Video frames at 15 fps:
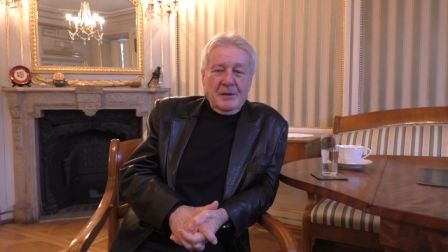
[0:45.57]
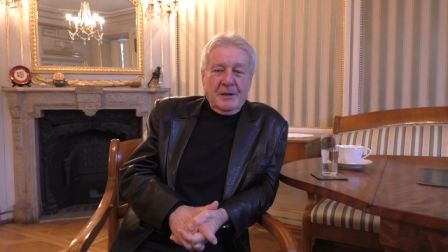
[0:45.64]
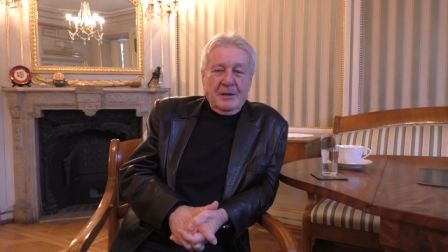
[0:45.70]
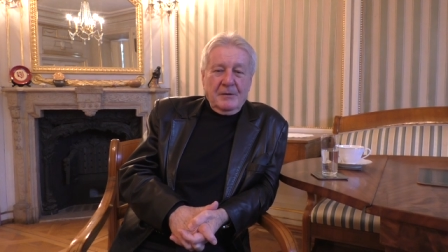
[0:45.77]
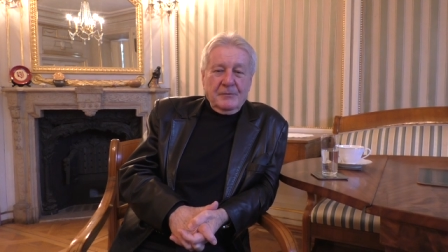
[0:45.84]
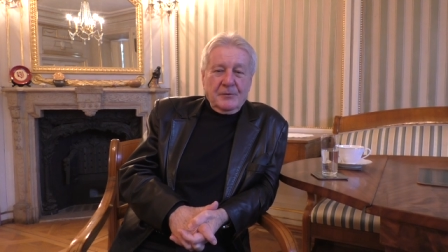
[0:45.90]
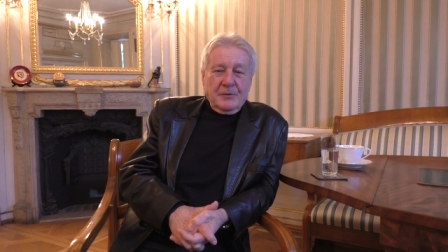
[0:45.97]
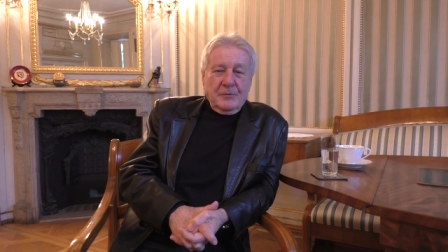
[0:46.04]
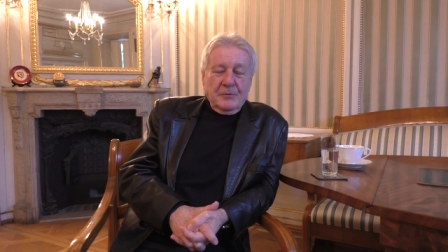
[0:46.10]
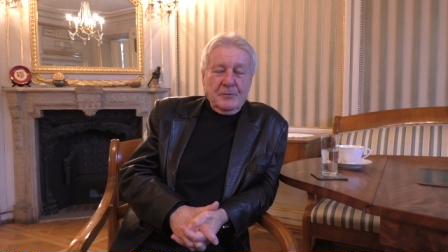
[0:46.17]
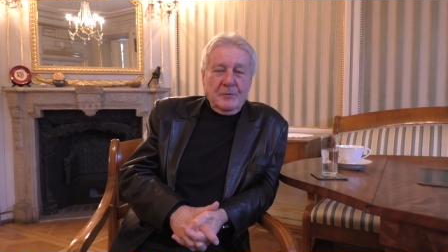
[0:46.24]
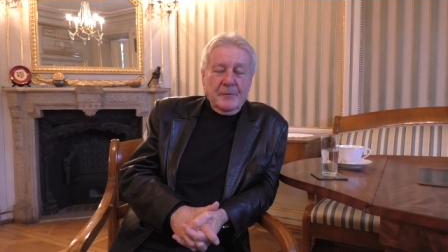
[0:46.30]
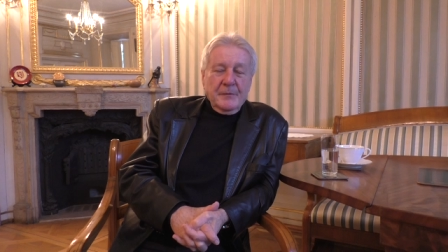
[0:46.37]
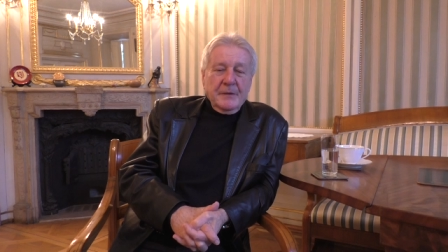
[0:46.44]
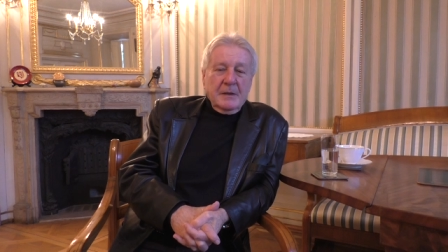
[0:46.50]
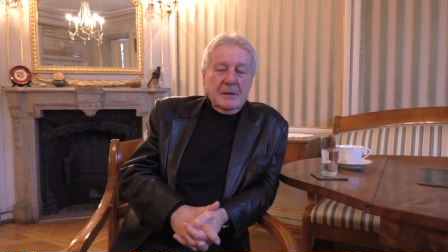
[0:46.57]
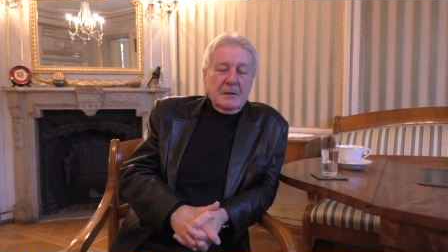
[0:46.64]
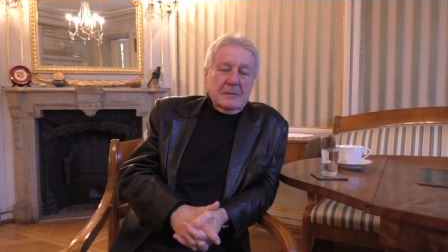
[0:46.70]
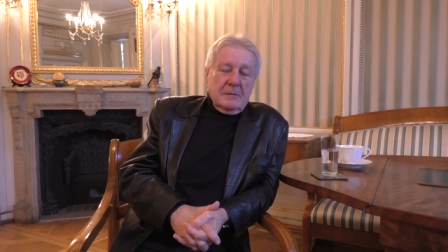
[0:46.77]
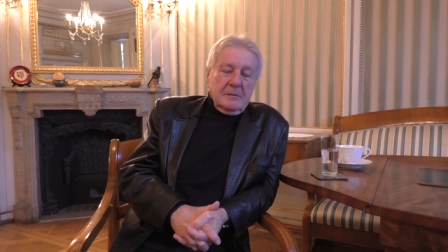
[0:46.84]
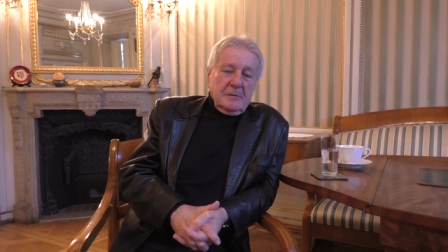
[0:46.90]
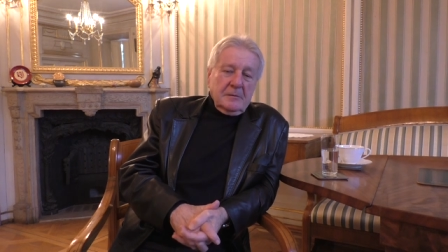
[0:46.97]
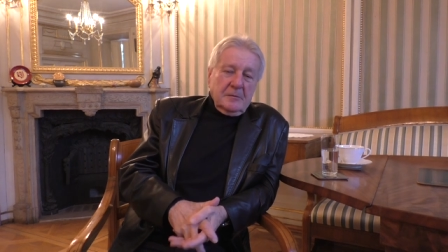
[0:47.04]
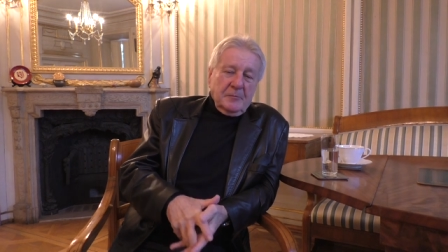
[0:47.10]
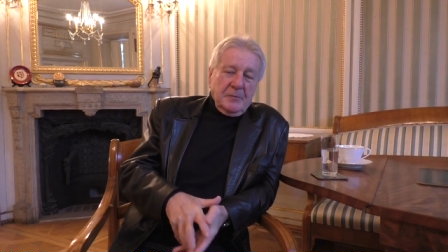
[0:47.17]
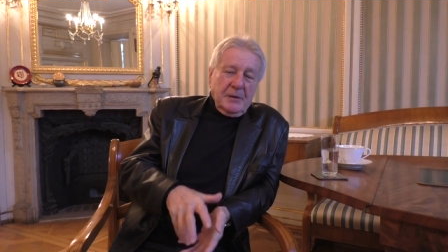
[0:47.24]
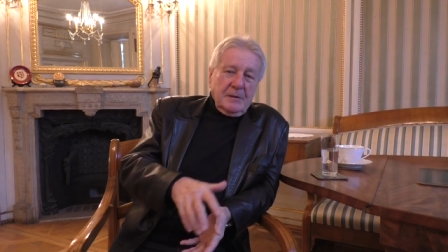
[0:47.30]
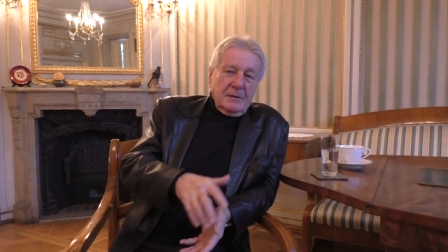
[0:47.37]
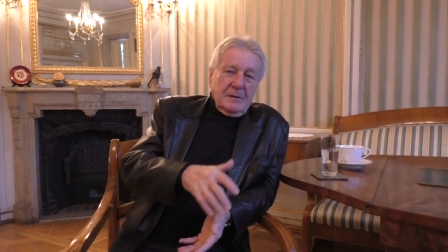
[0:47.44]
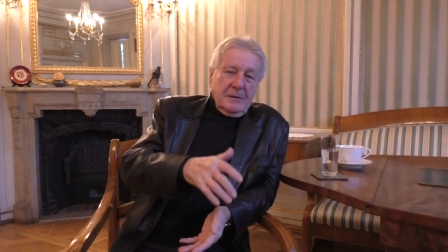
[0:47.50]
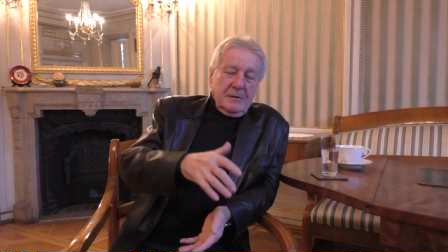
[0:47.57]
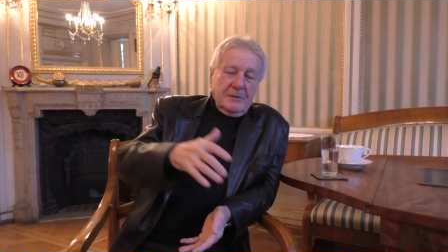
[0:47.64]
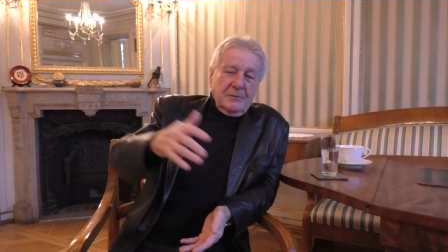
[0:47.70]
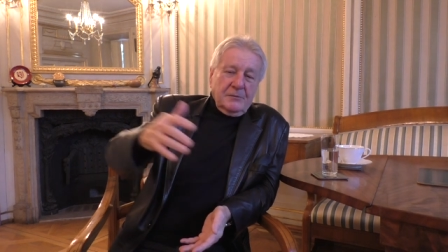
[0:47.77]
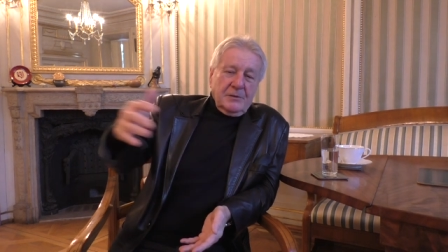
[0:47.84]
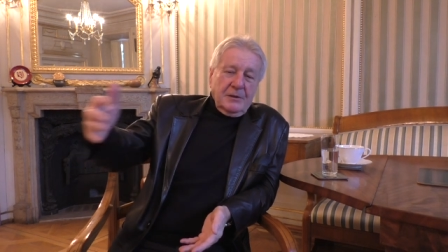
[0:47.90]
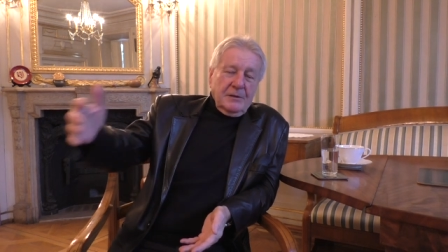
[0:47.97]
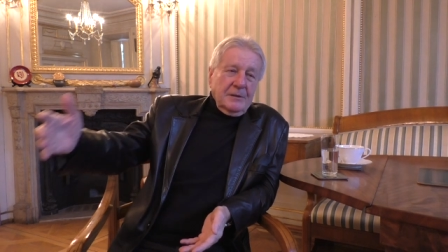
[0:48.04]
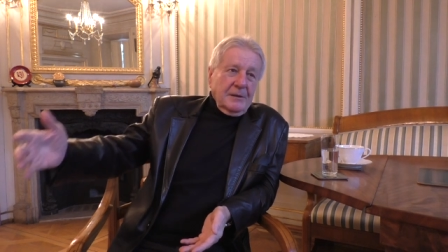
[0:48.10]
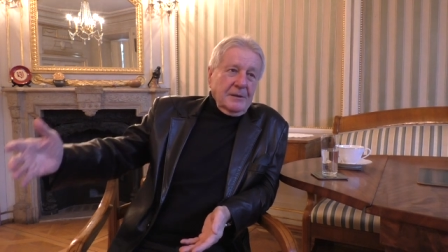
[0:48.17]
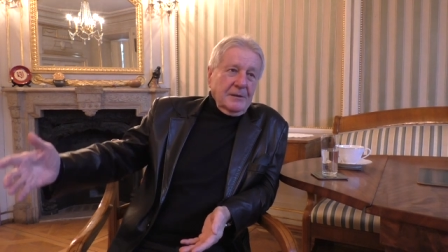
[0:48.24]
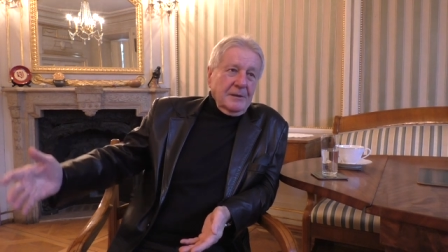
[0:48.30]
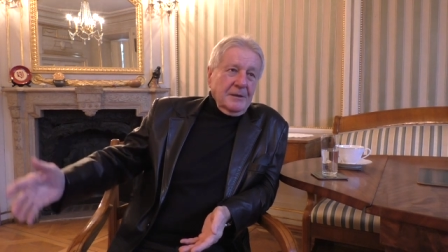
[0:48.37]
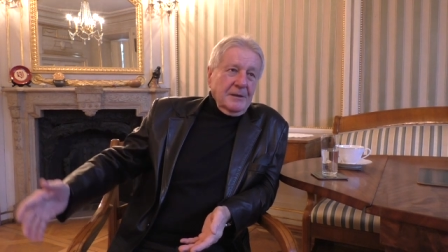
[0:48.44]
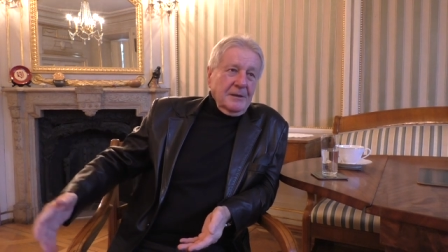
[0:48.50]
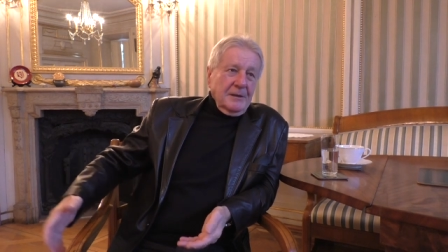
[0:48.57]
a wkoło piękne dziewczęta